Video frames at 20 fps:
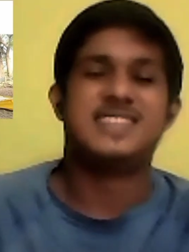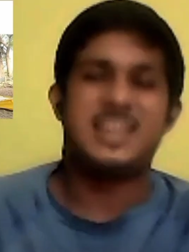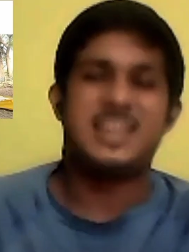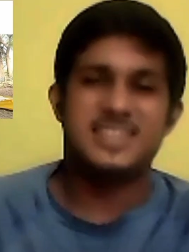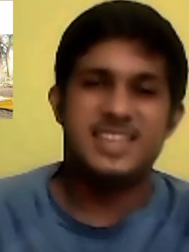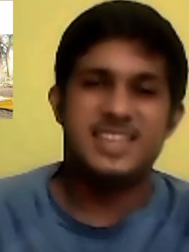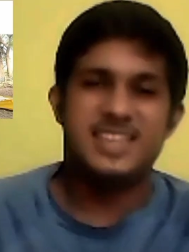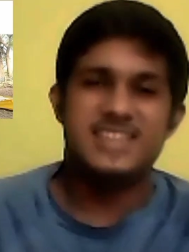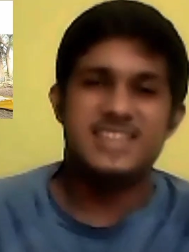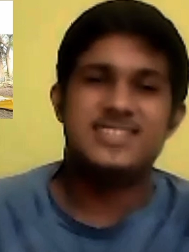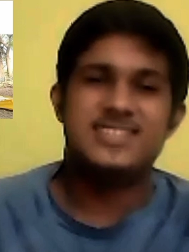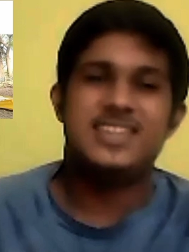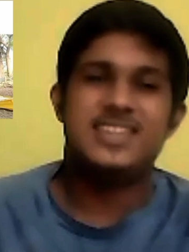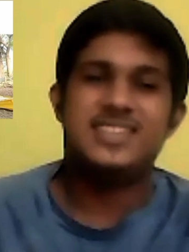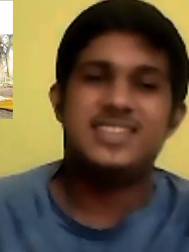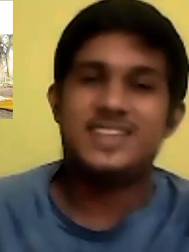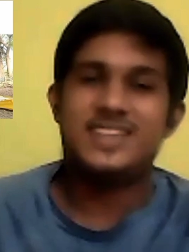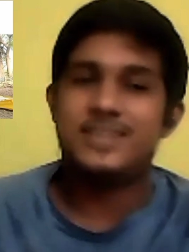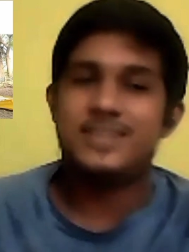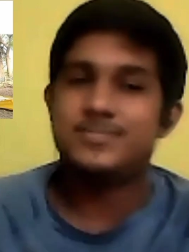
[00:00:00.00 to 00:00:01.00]
அதே
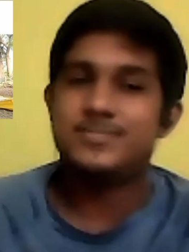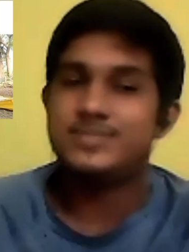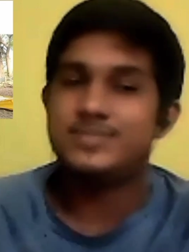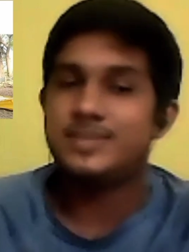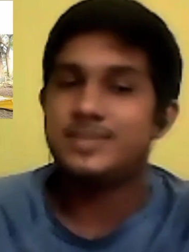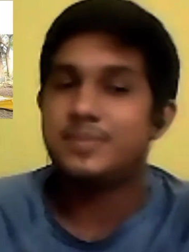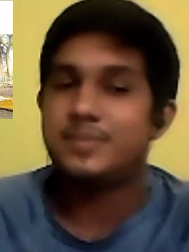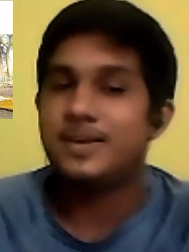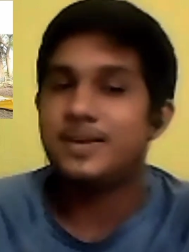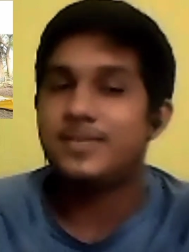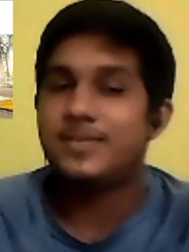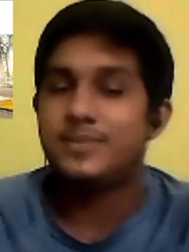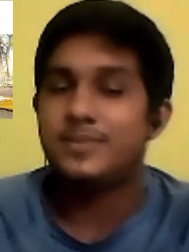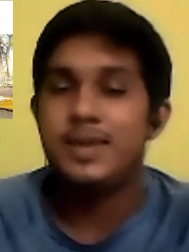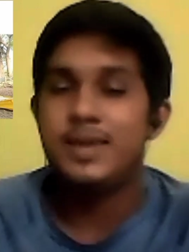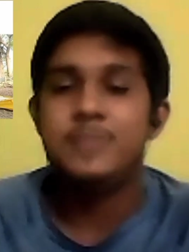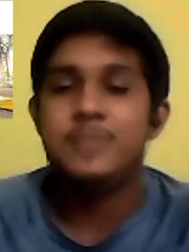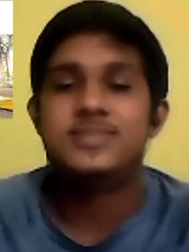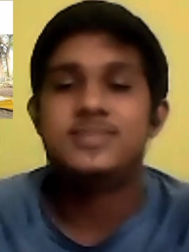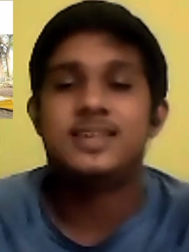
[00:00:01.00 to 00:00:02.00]
சீன் தான் இப்ப
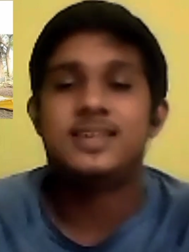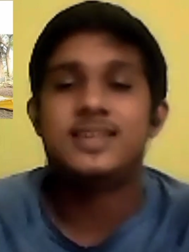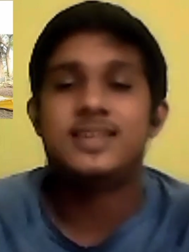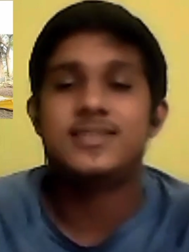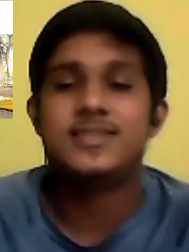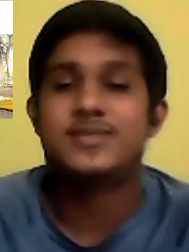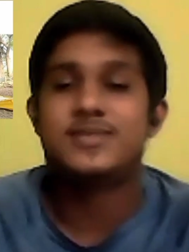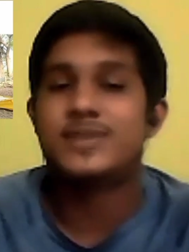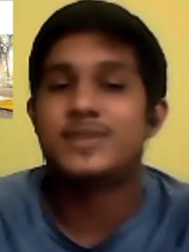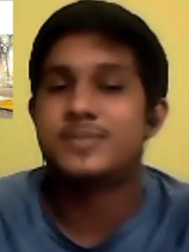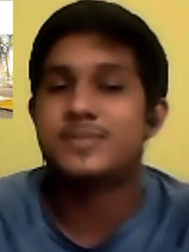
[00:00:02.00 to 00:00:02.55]
மீம் செய்யறவரும்